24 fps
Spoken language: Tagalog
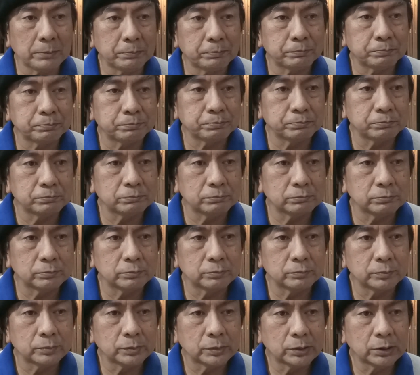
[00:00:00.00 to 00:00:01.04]
nga
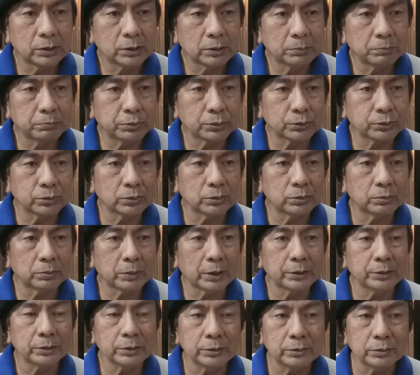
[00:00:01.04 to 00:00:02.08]
puto,
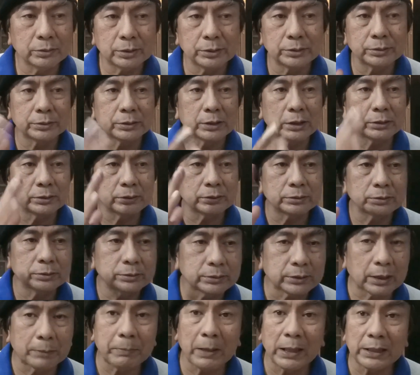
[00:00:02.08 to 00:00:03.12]
ano yung ano tawag doon,
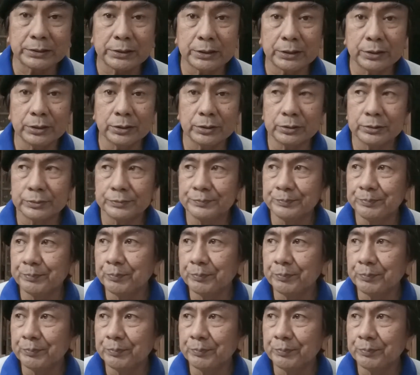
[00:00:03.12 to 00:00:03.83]
tabasan nyo.